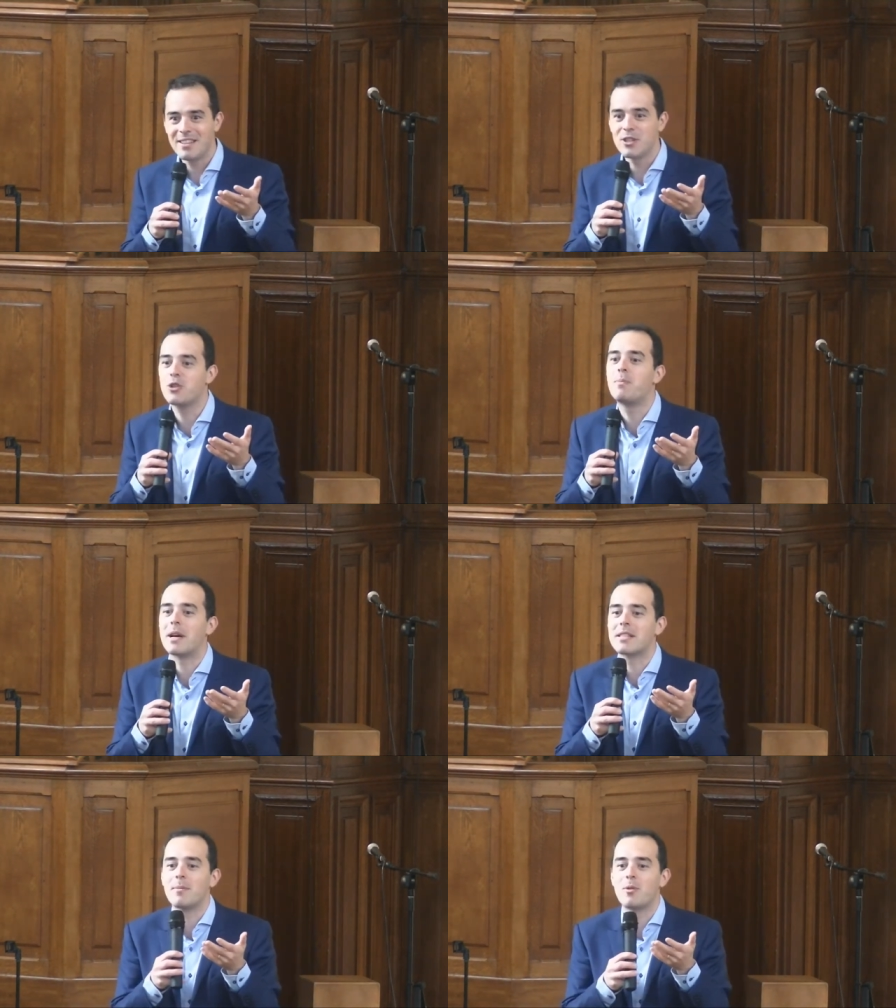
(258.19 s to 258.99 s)
C'est
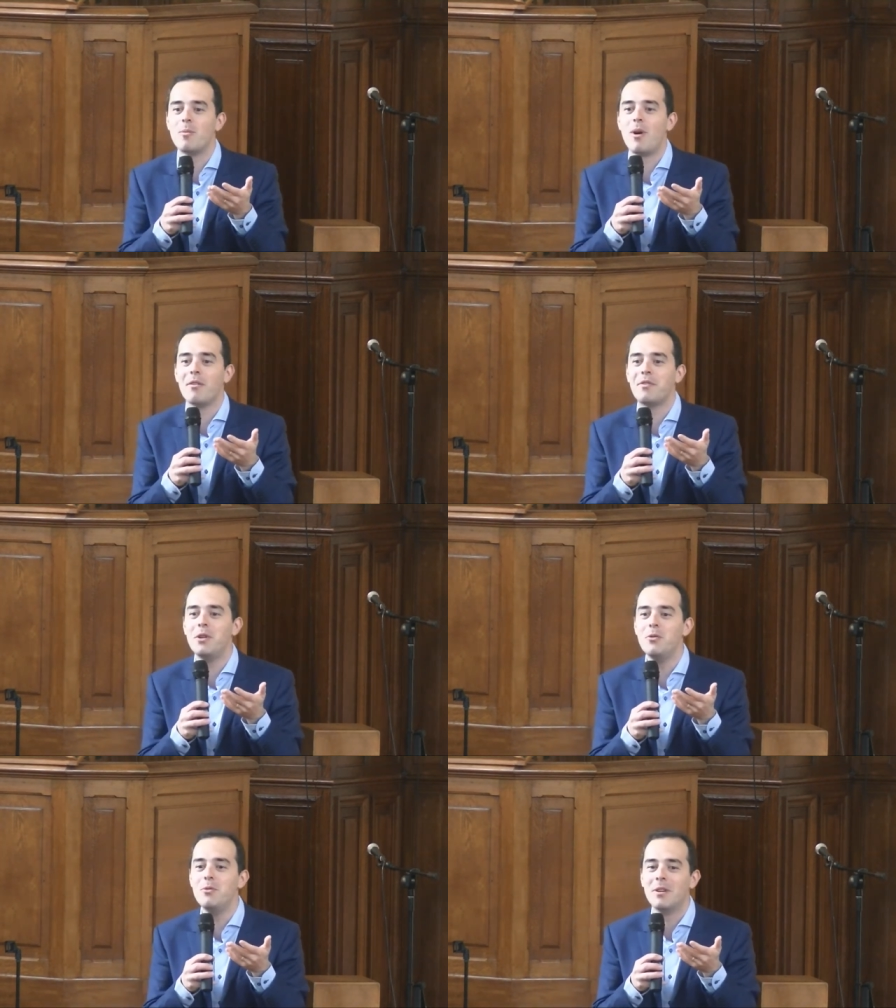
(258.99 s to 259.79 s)
pas simplement un
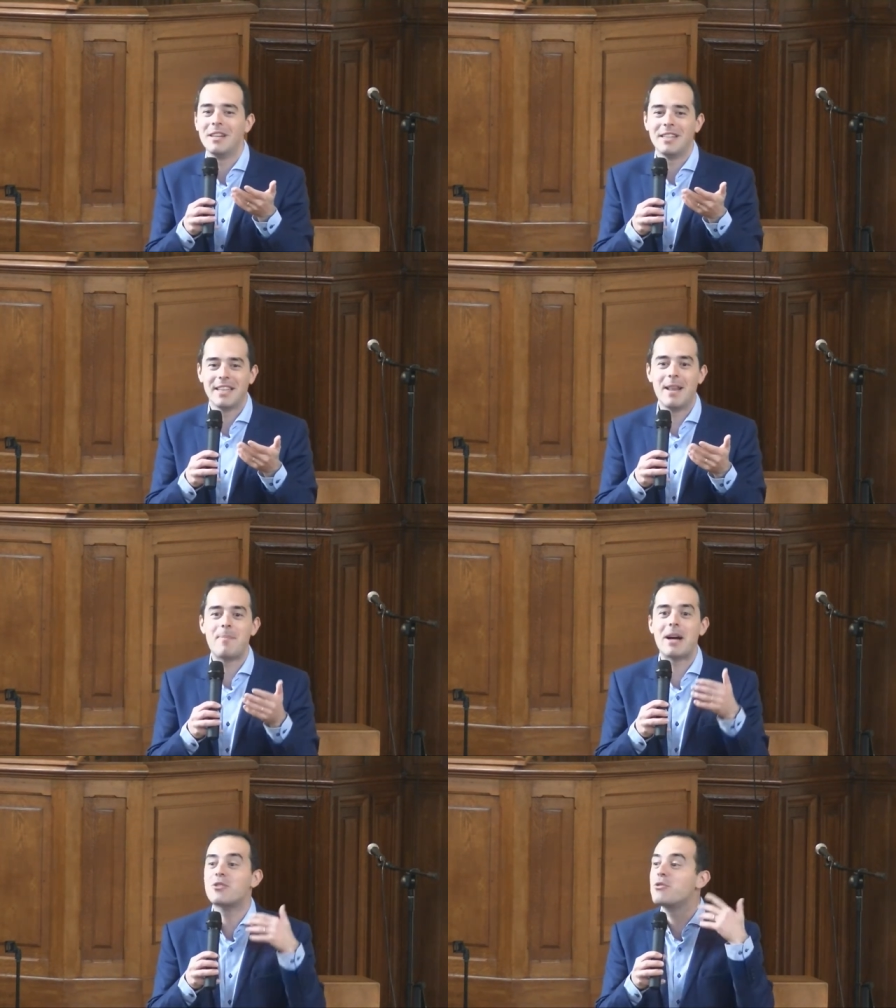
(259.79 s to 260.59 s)
filou. Il n'est
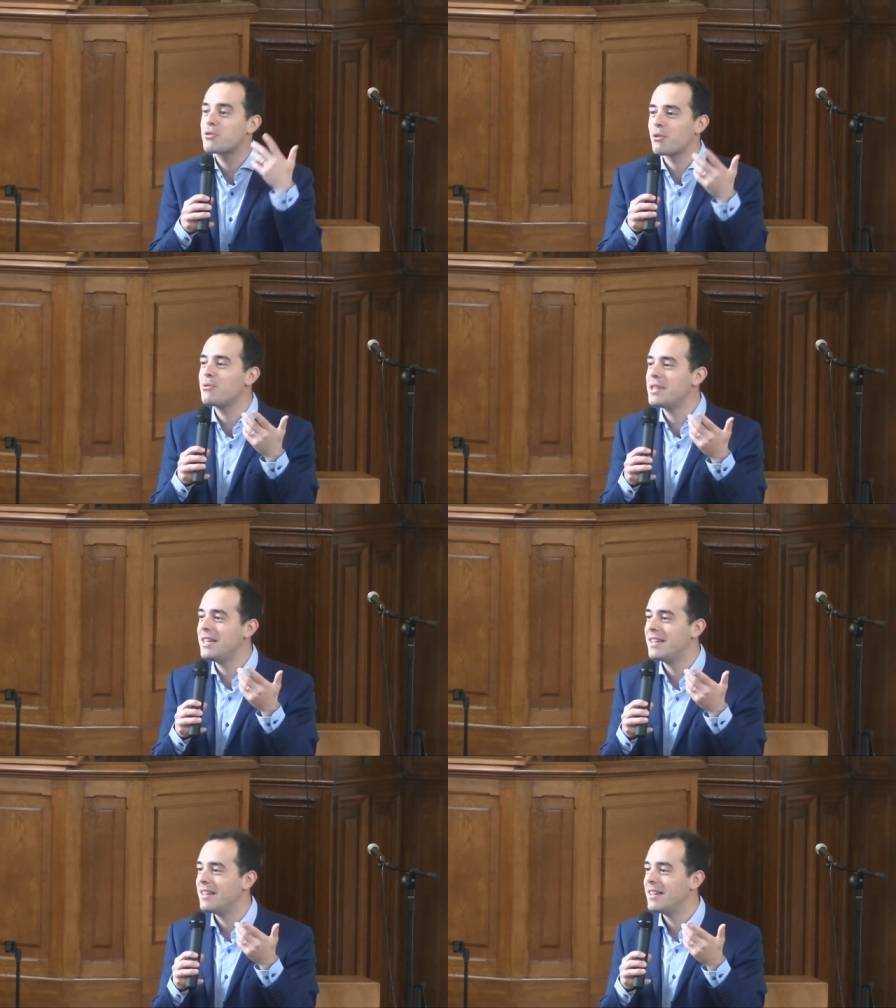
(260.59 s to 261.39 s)
pas juste
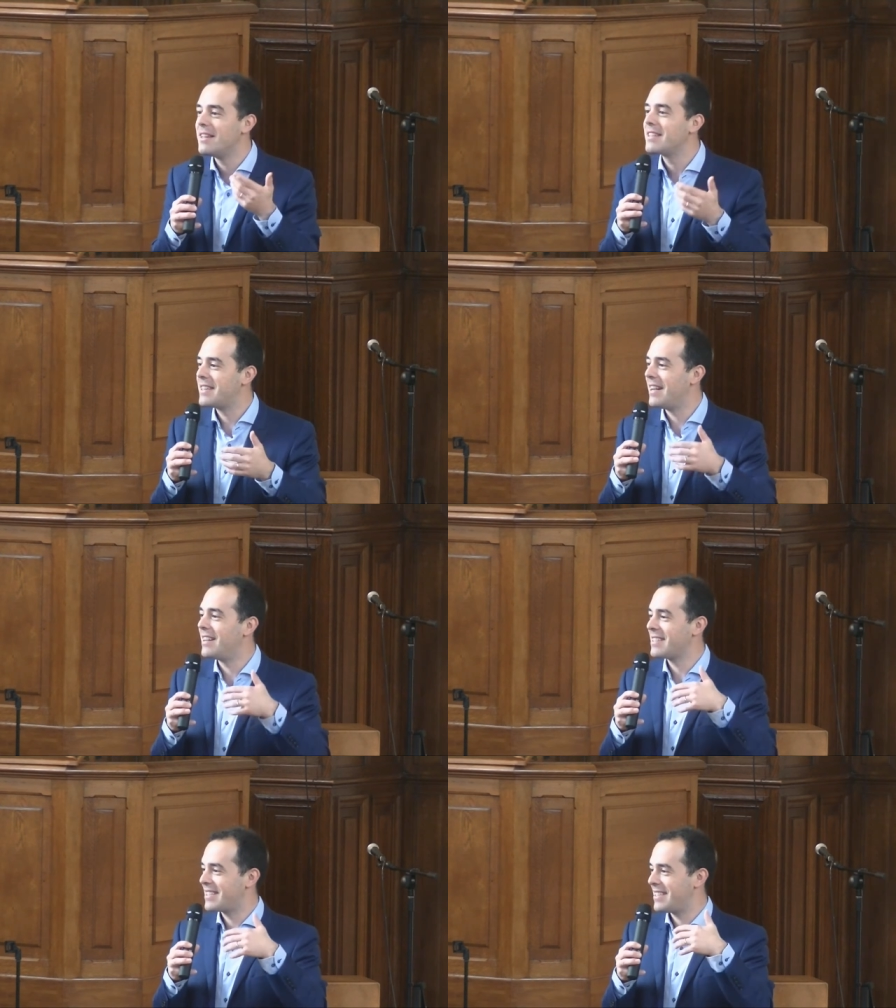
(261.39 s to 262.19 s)
rusé. C'est
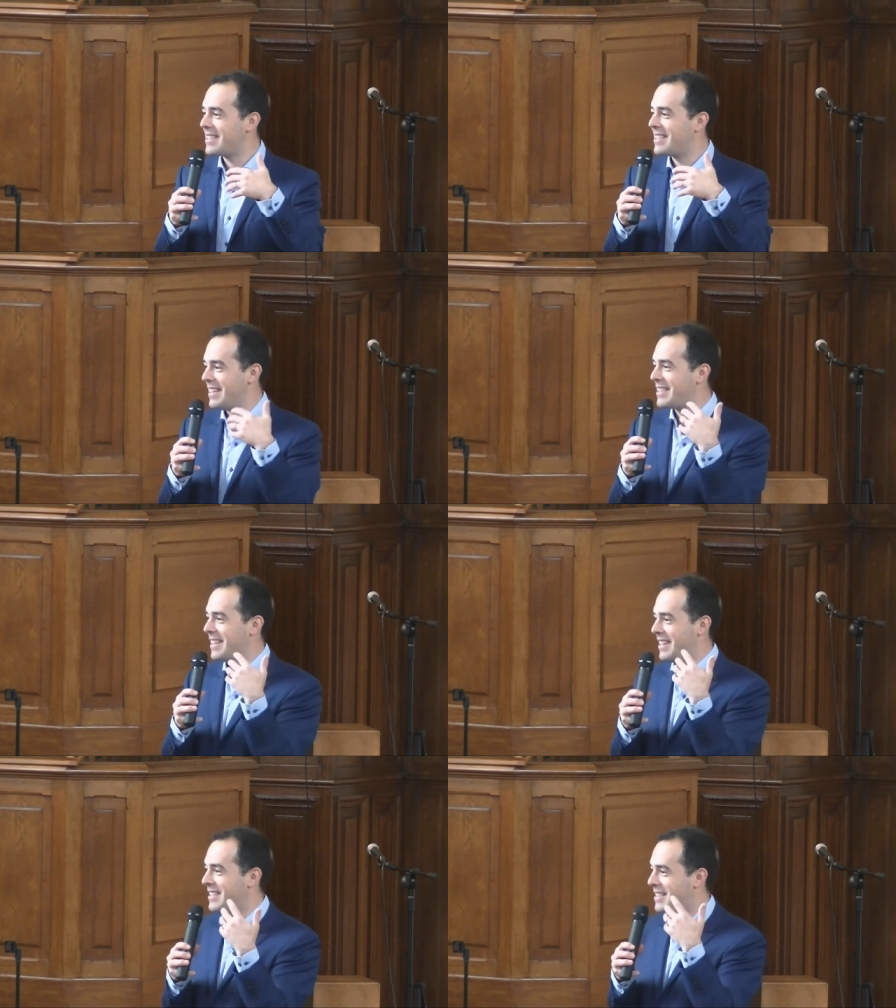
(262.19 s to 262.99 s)

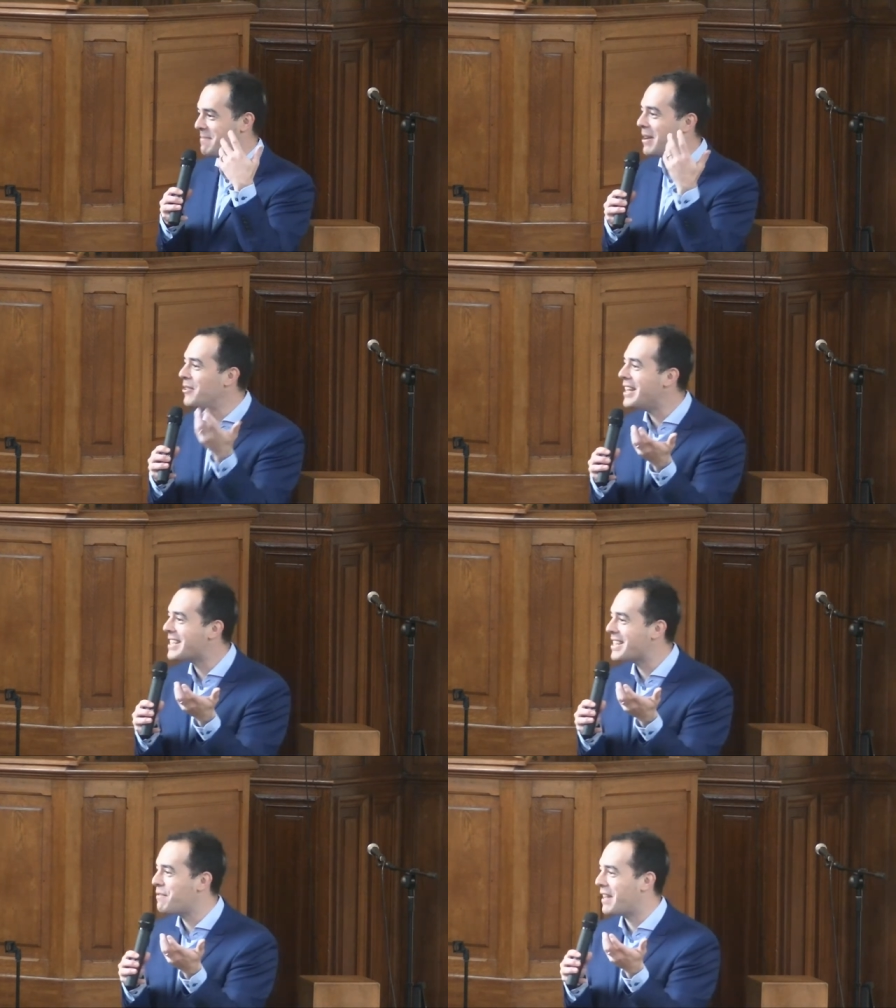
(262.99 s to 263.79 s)
c'est
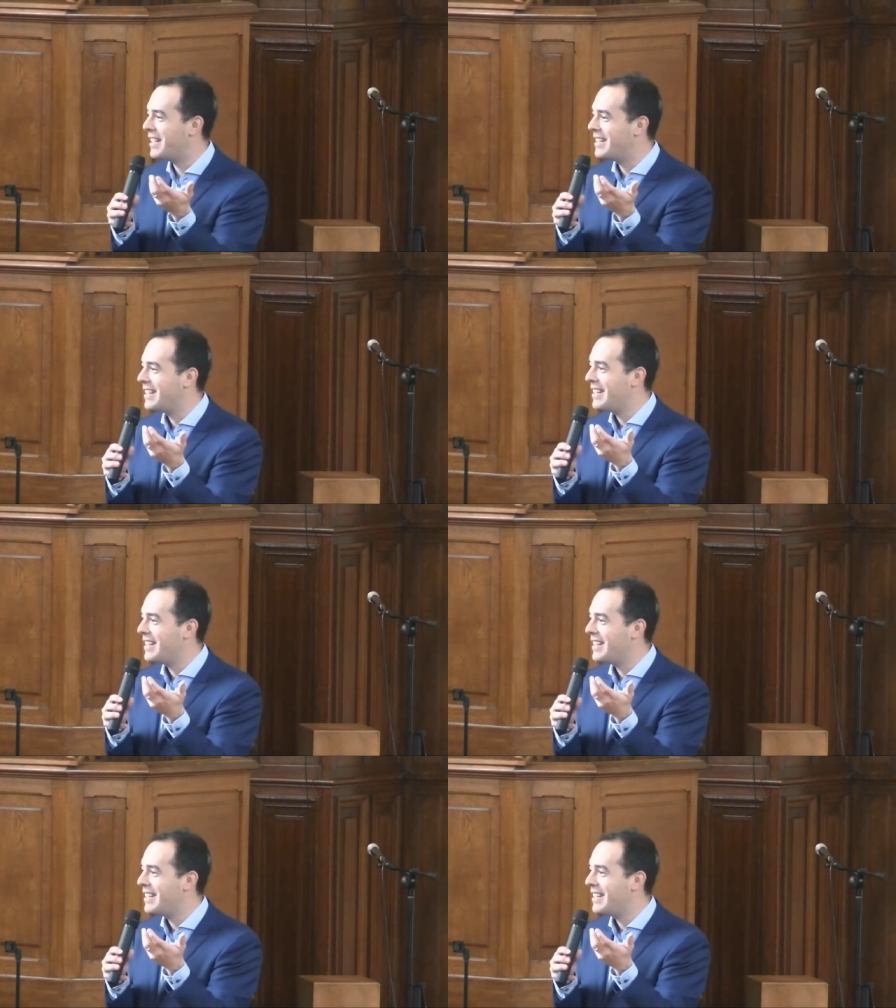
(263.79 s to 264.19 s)
malhonnête ce qu'il fait.